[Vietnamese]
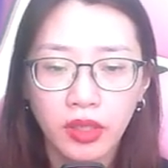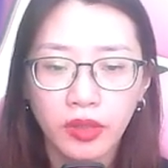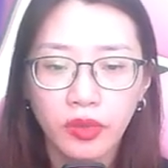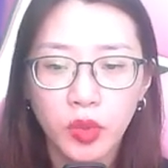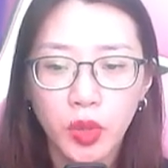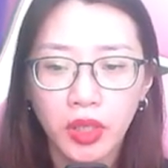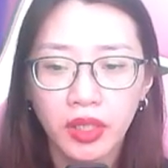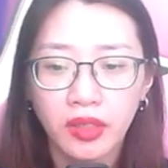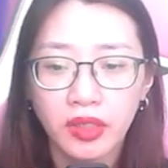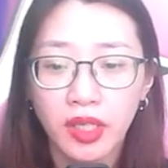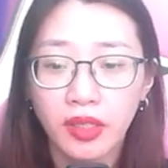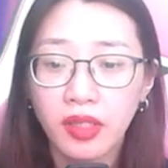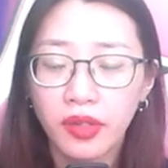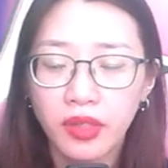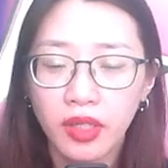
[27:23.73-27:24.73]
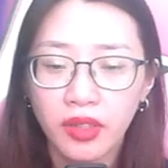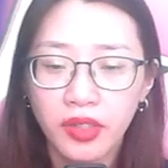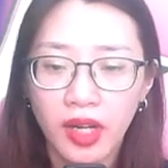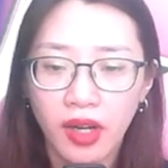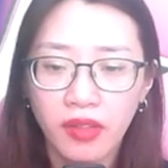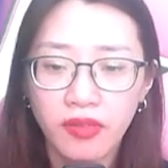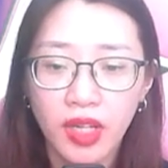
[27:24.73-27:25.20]
duy chỉ có nhớ
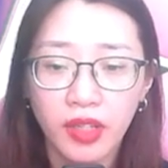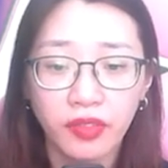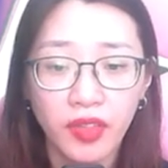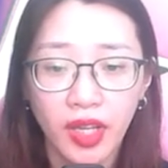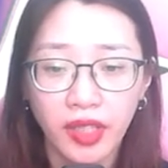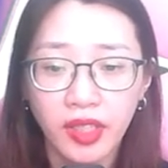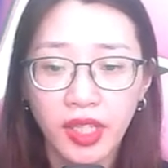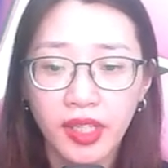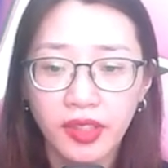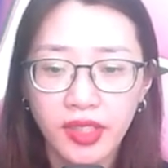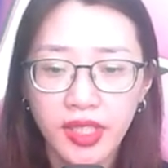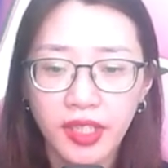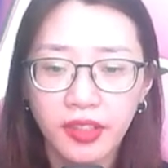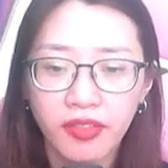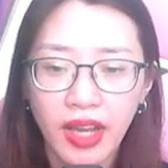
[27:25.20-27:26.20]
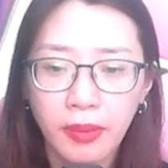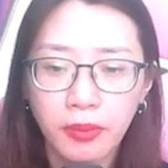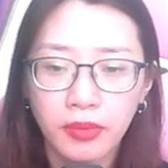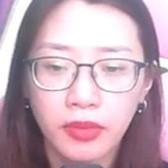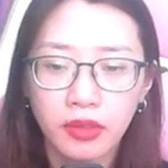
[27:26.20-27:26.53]
rõ về Phệ Thiên Chiến Pháp.